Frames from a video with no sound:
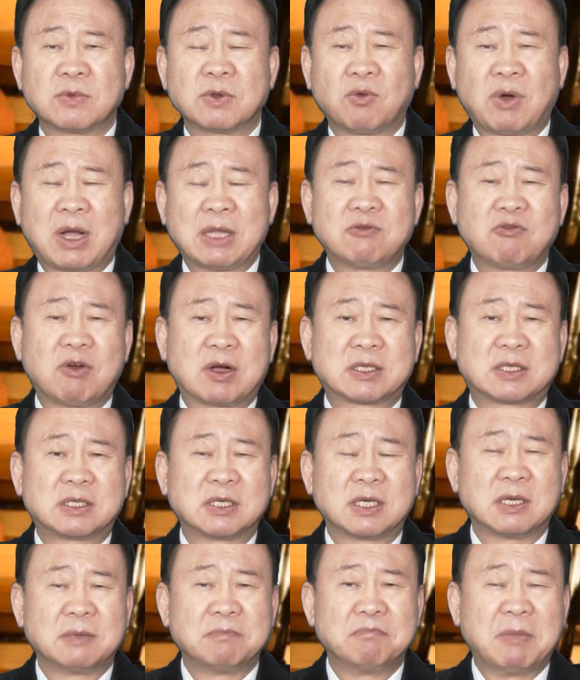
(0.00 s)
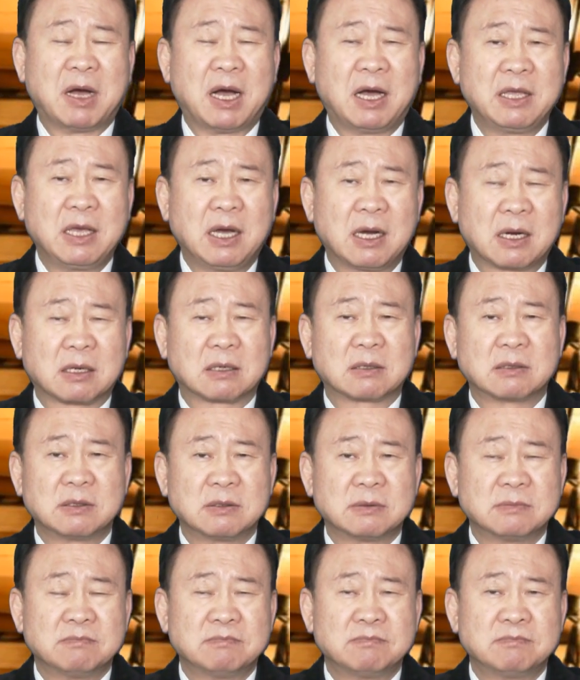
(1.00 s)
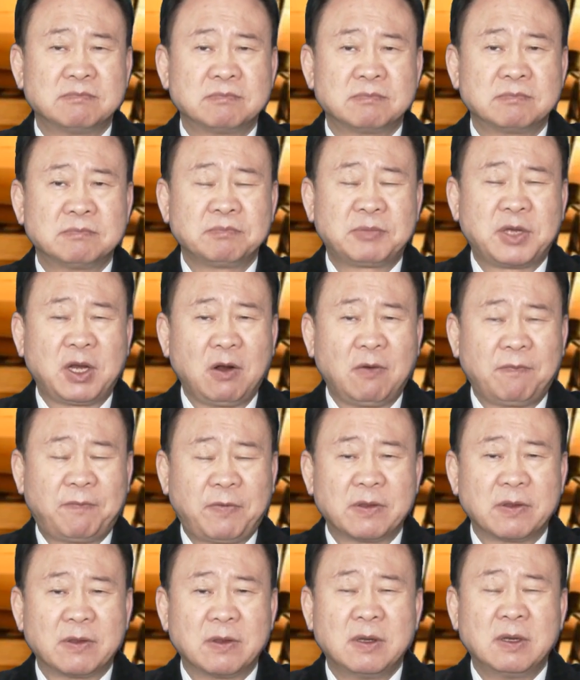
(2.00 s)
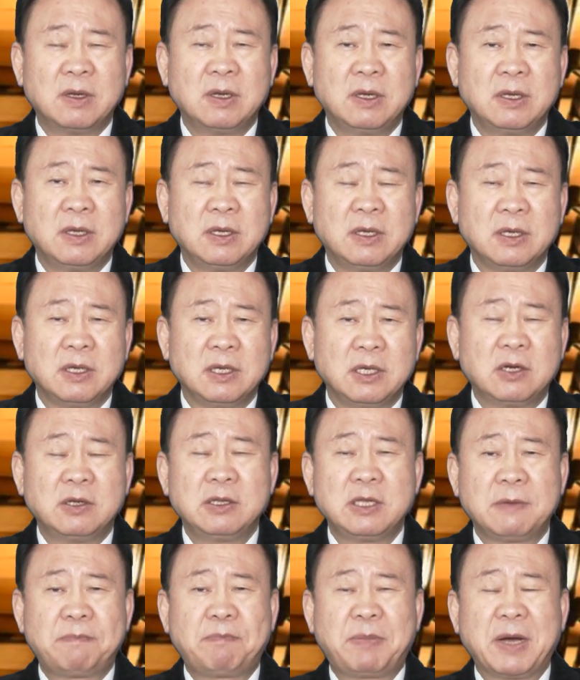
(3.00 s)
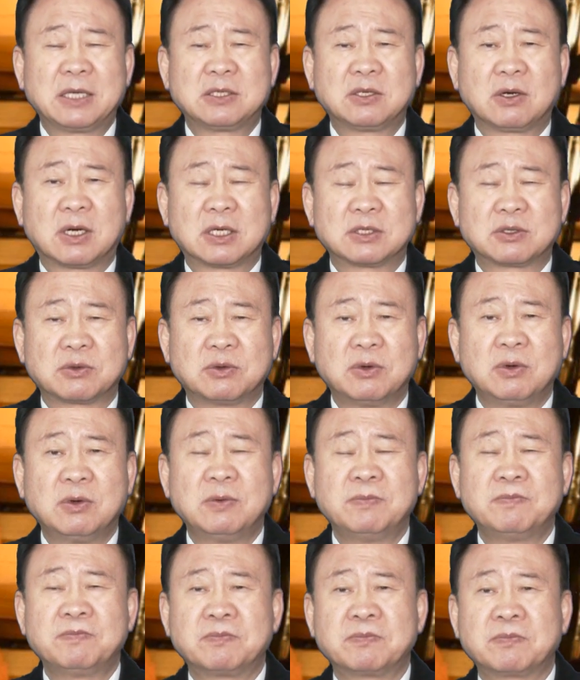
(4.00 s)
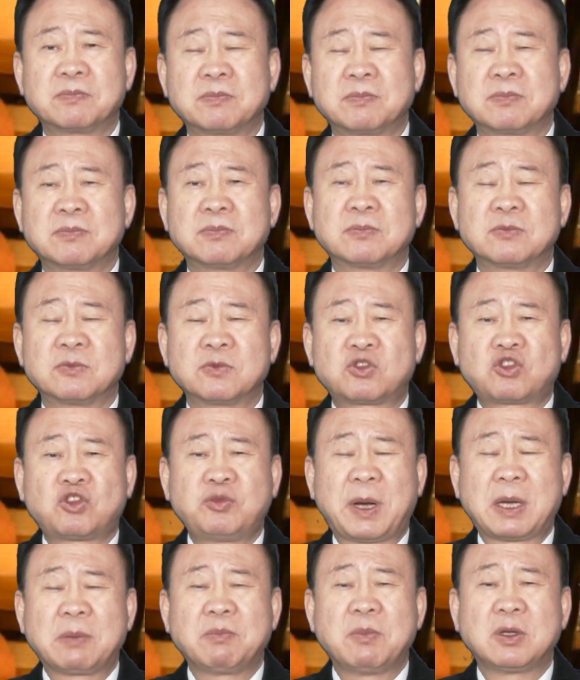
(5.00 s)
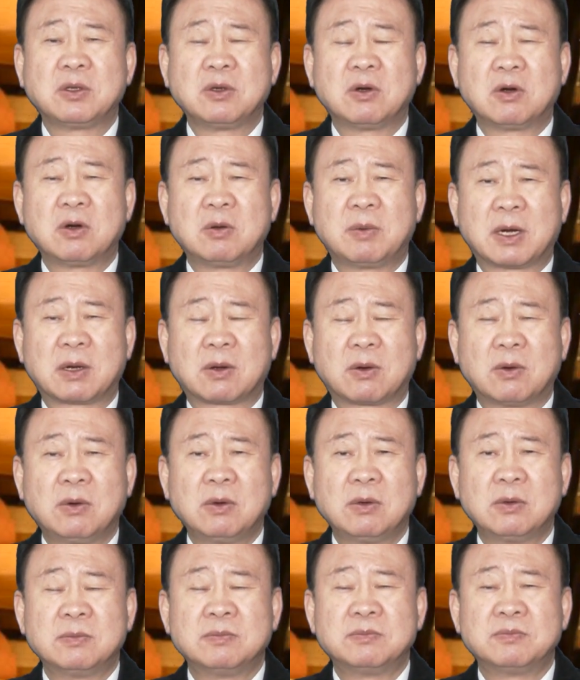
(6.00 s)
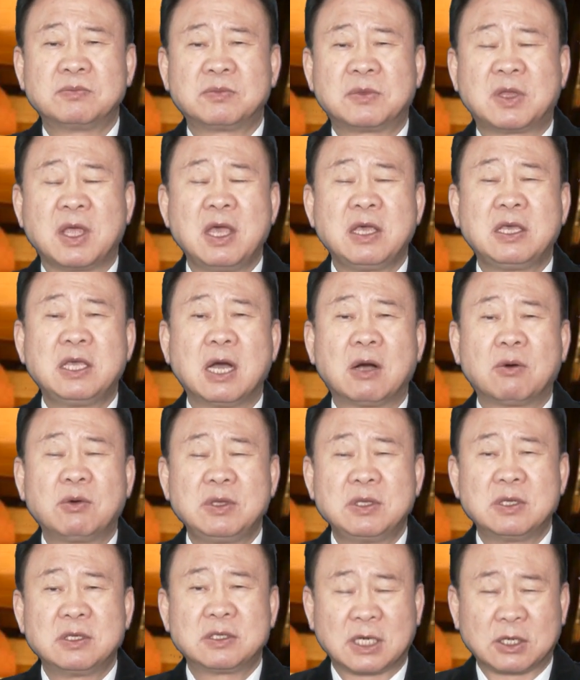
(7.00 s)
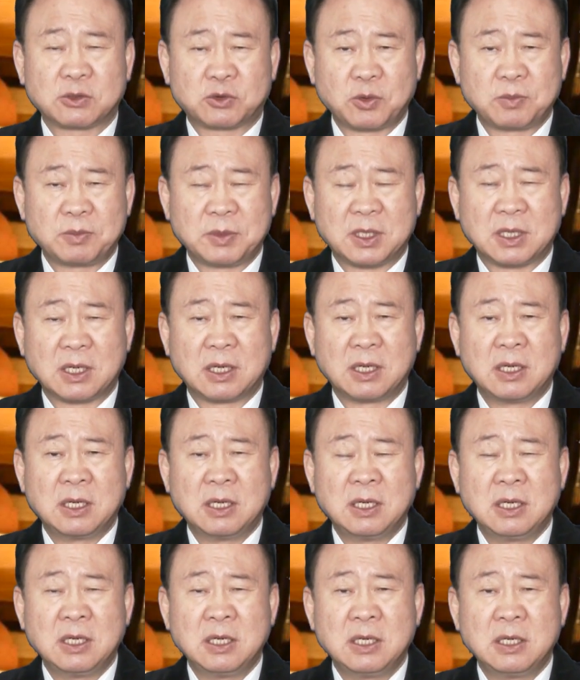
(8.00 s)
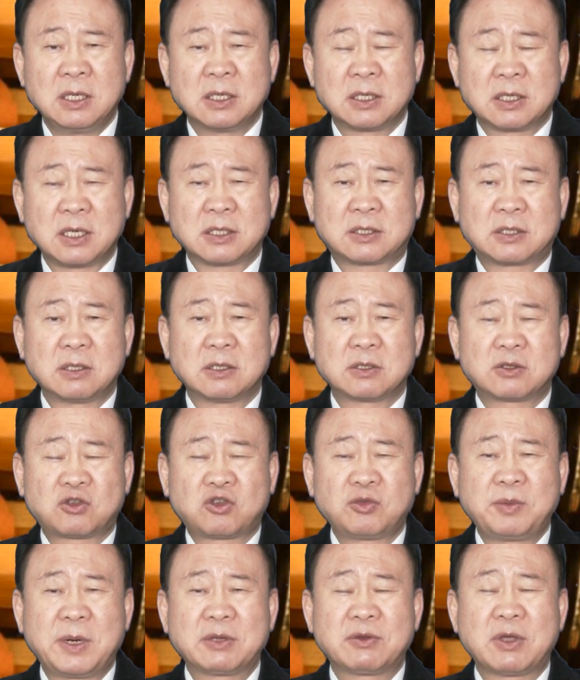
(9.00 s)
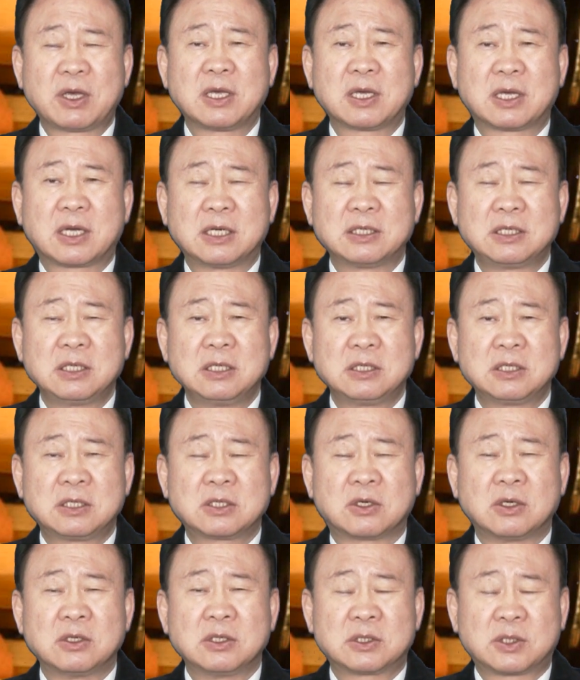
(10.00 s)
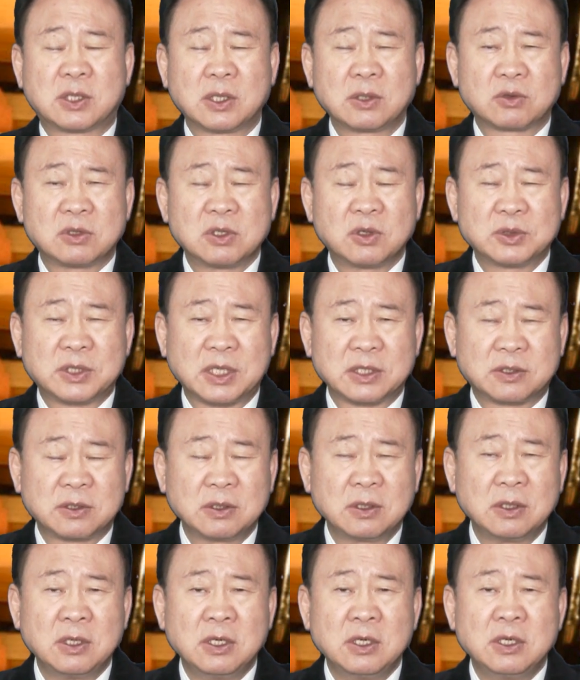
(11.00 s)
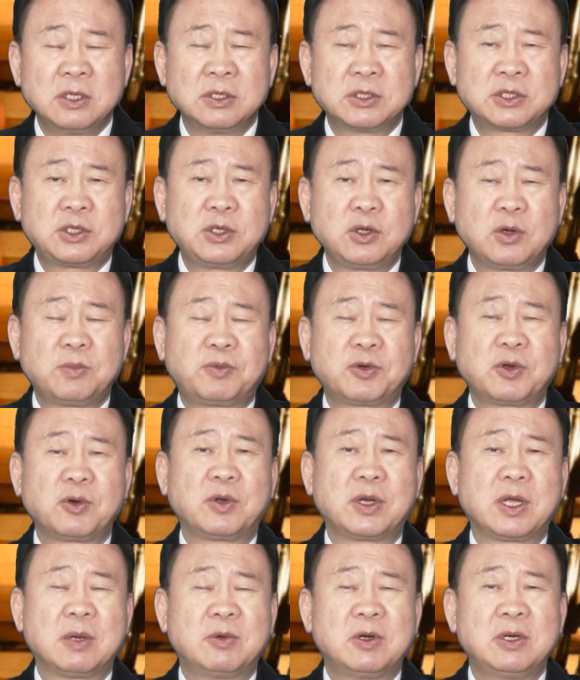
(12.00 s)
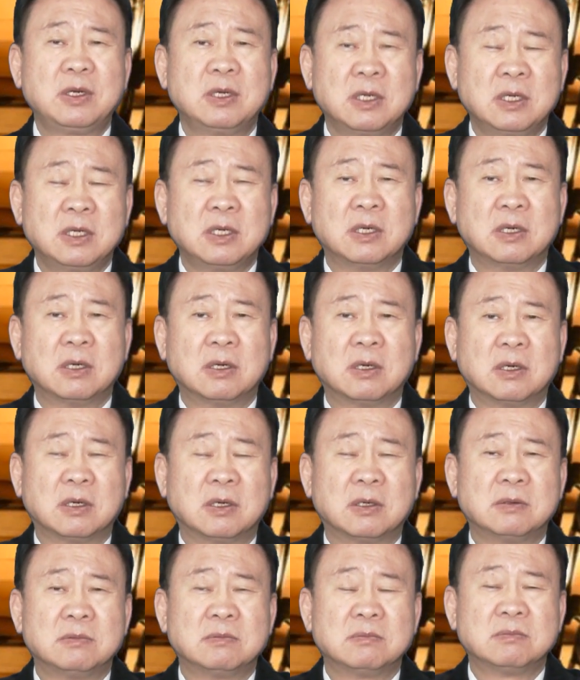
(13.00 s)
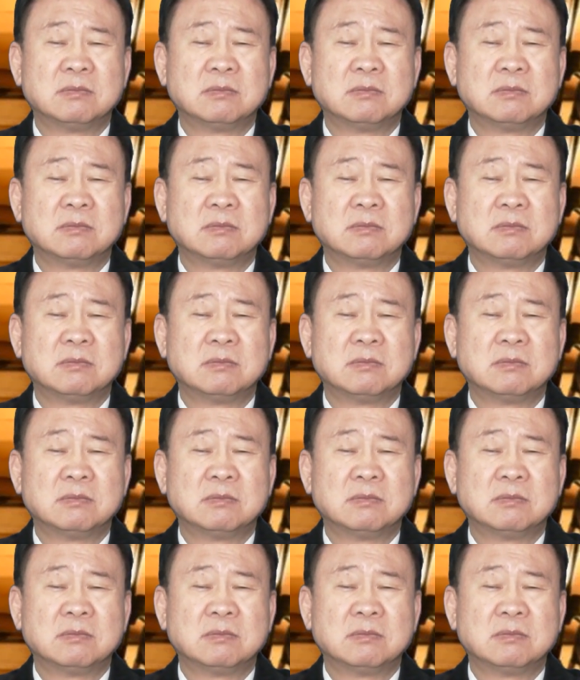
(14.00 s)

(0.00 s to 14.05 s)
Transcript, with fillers: 환각제, 마약, 필로폰 이런 데 빠져가지고 추방명령을 받고 대기하고 있는 장소입니다. 그래서 추방되기까지 거기서 그곳에서 치료 프로그램을 어,